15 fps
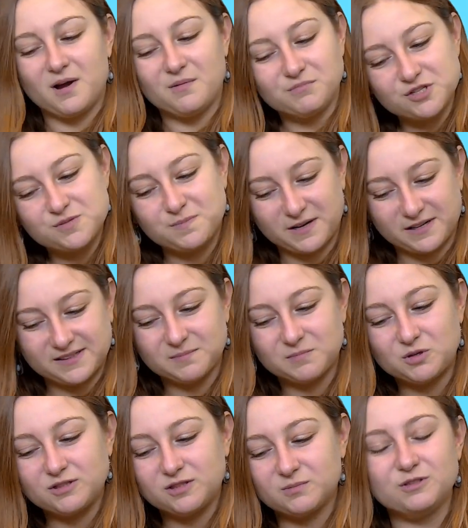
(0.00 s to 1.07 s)
è uno sport
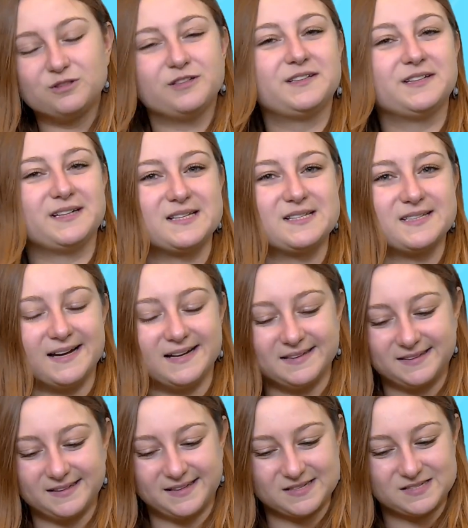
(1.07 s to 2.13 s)
molto molto
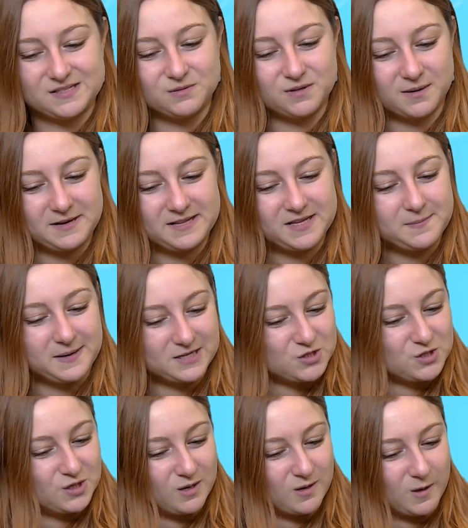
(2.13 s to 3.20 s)
interessante che sicuramente
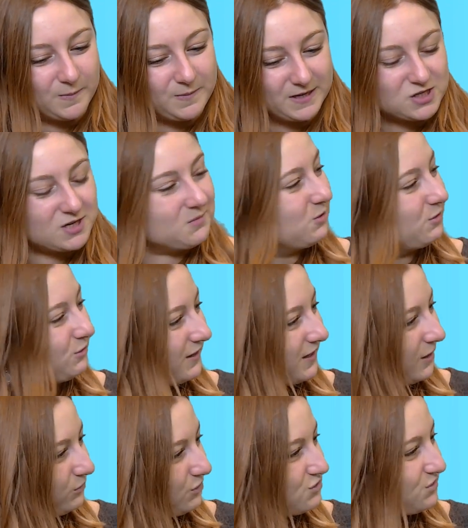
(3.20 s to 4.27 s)
immagino piaccia molto
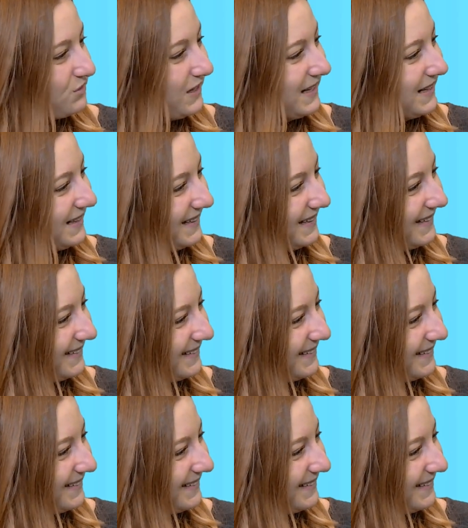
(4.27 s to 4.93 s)
anche ai tuoi studenti.